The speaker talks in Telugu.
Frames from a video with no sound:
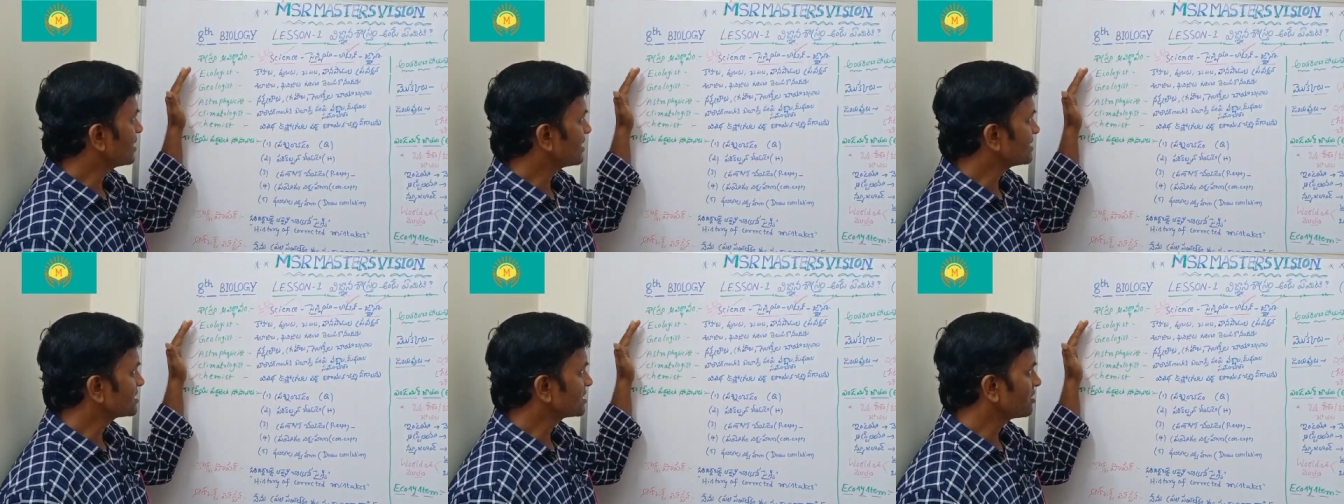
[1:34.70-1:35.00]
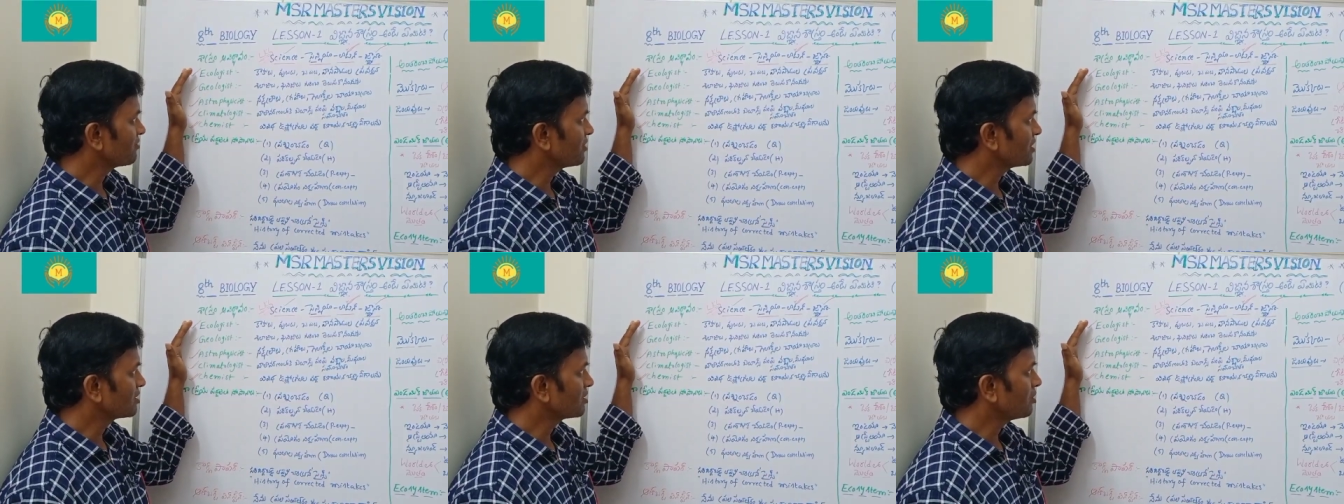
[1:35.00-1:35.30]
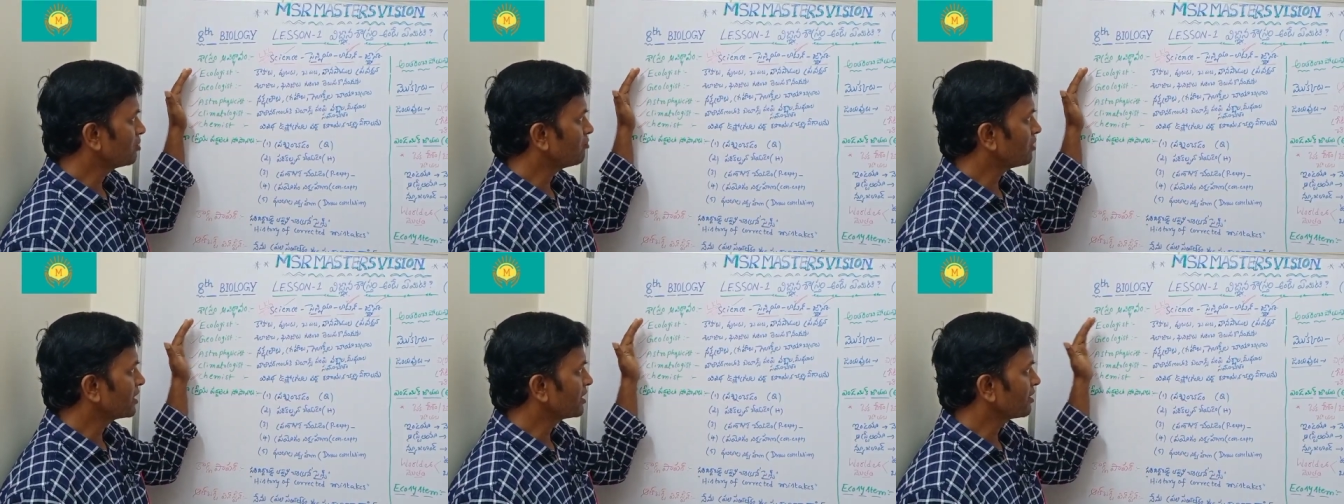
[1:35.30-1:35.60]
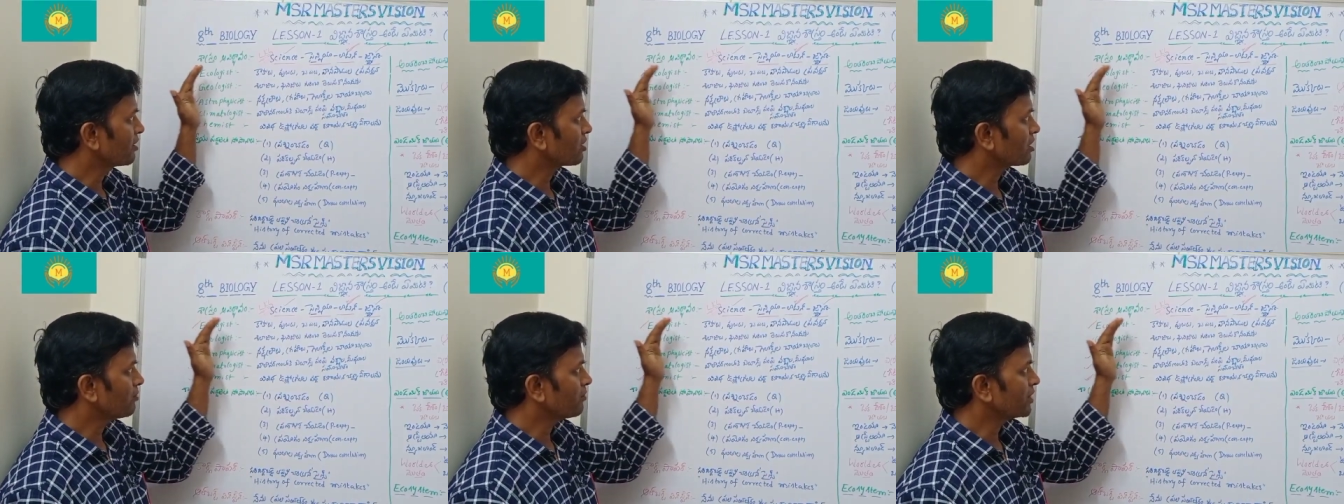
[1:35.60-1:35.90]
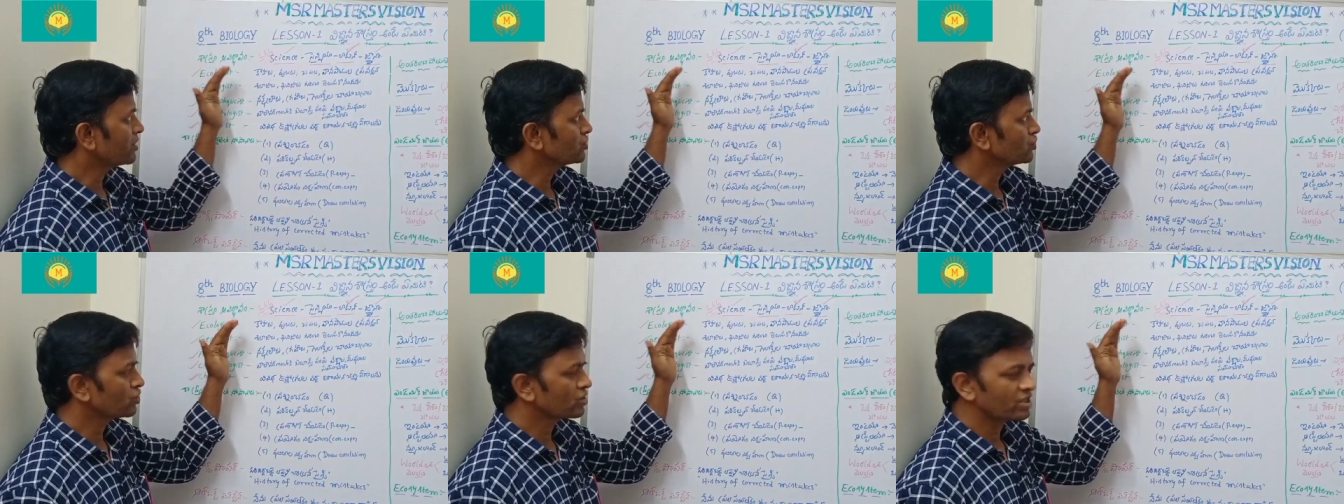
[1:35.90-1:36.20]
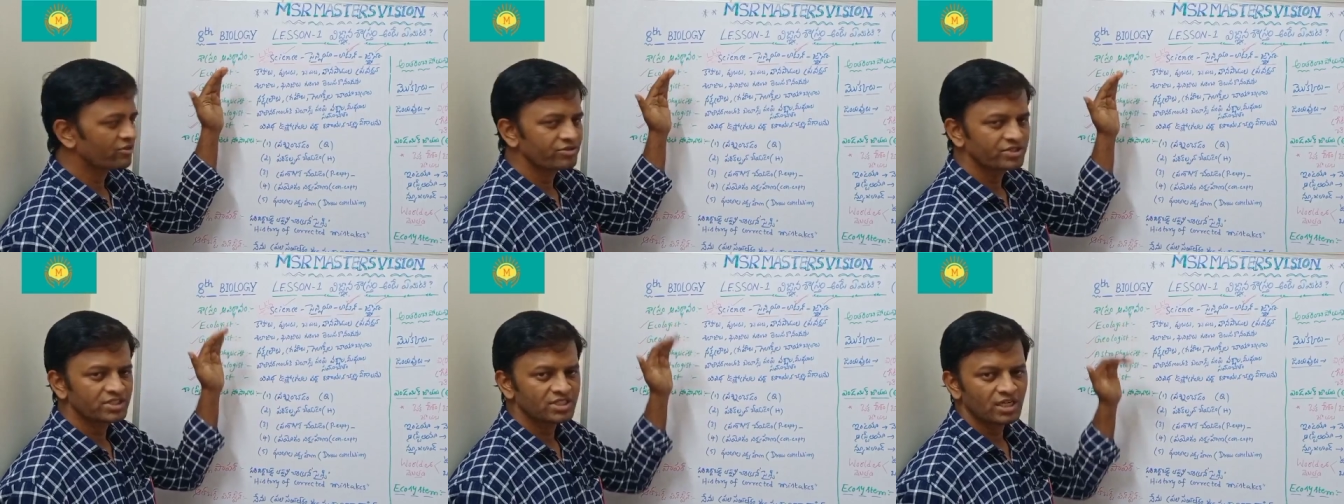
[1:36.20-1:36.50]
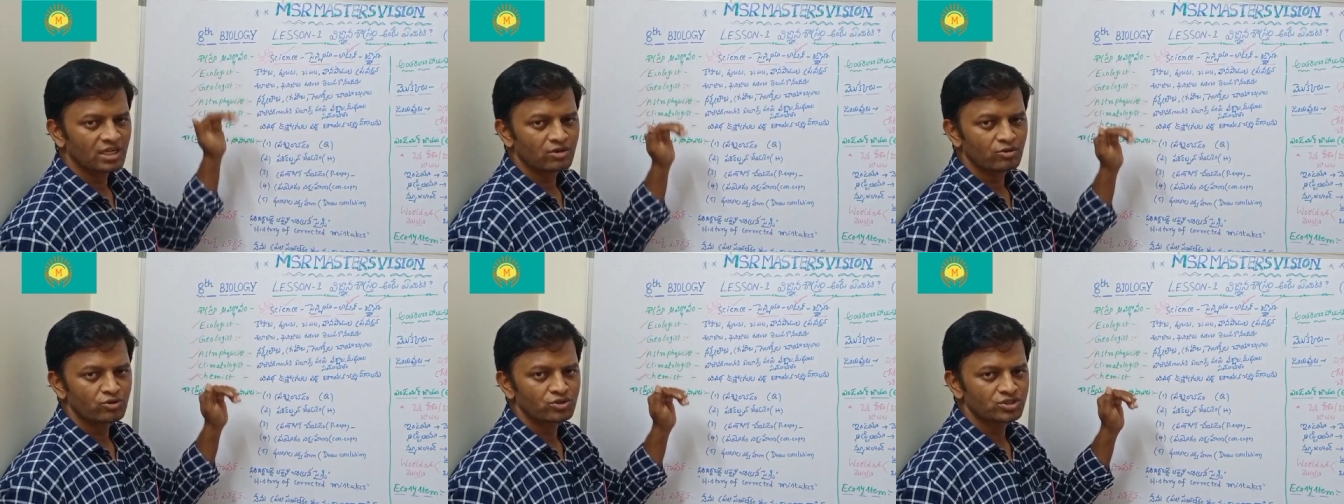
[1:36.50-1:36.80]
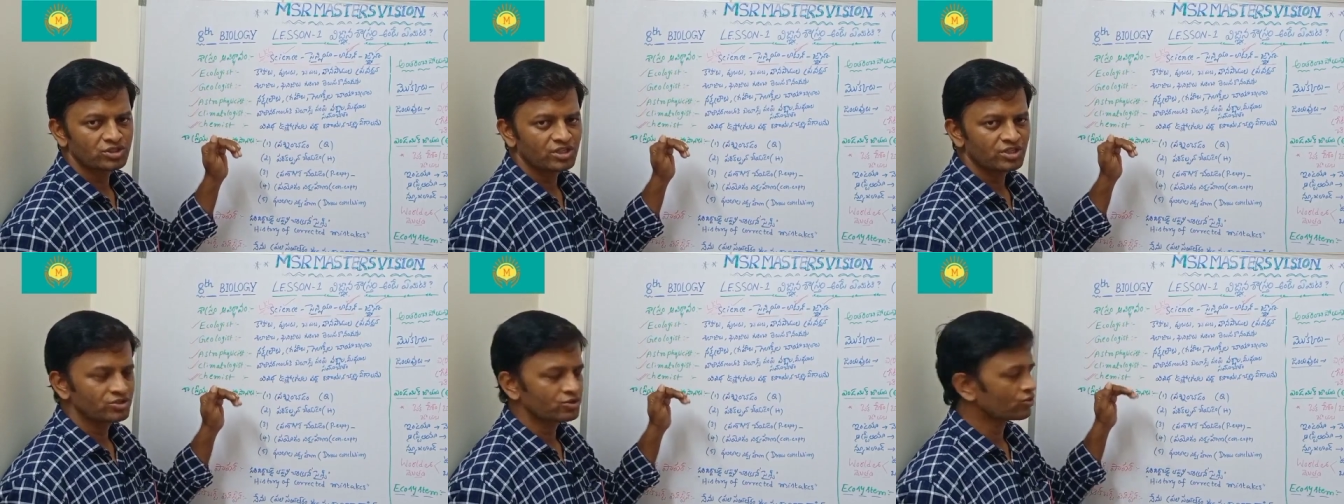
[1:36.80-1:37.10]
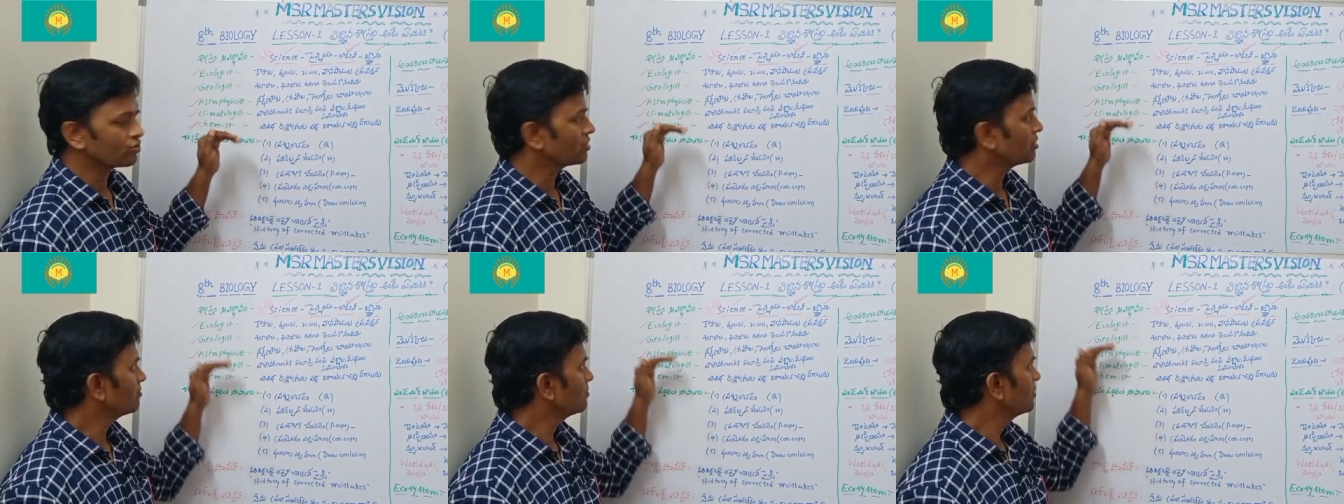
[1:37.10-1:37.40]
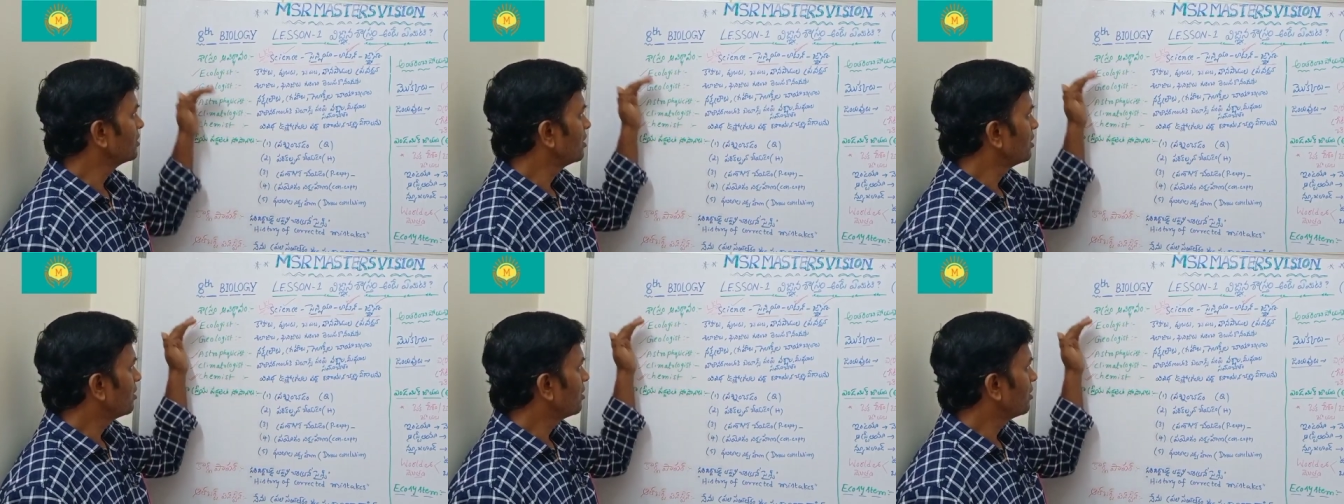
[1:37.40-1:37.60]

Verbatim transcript: శాస్త్రవేత్తలు వారి యొక్క పరిశోధన విషయాల గురించి నేర్చుకుందాం